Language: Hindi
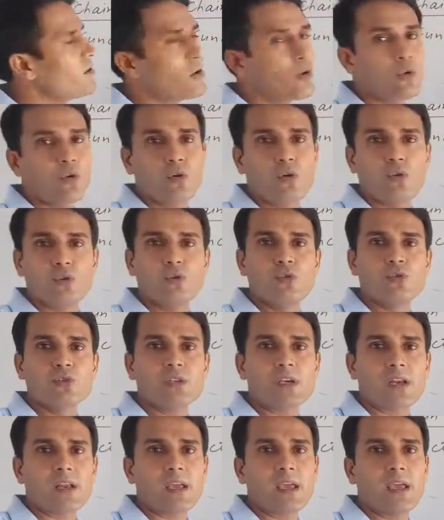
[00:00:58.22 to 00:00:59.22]
रूल को यूज़
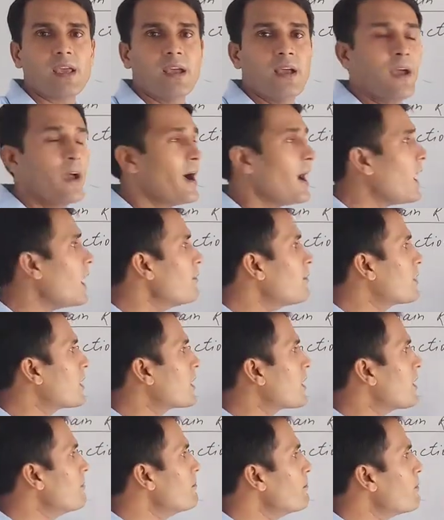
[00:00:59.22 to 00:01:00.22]
करेंगे अब
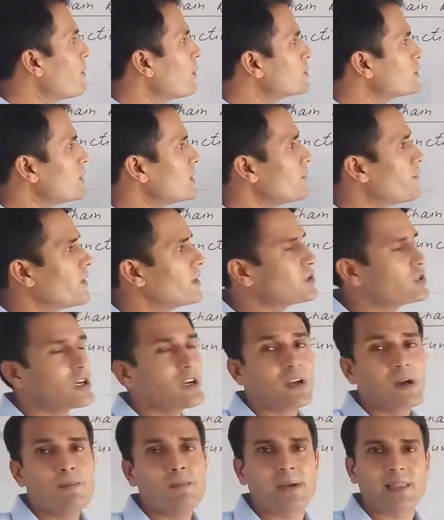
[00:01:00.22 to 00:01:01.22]
कंपोजिट फंक्शन
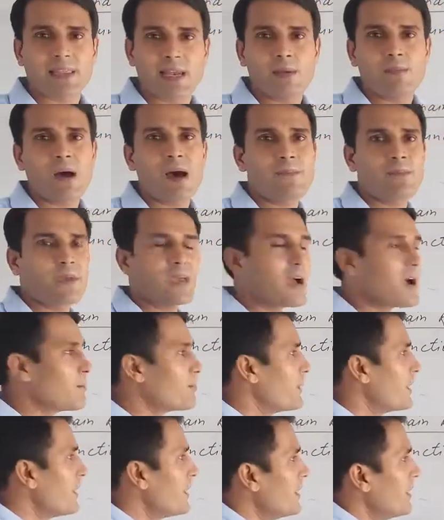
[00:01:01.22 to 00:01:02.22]
का मतलब आप यहां
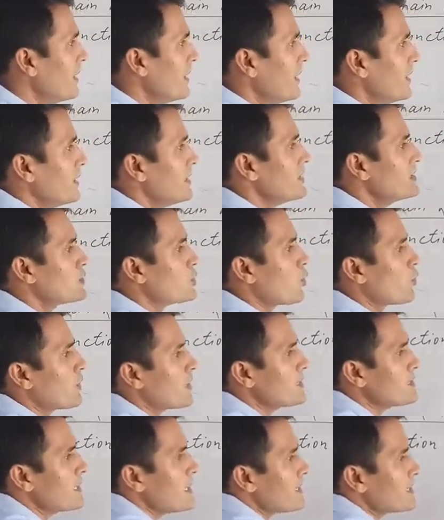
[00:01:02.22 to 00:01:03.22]
पे इस
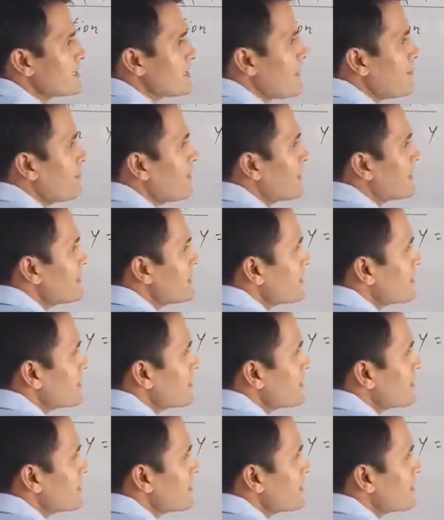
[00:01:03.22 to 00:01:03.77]
छोटे से एग्जाम्पल से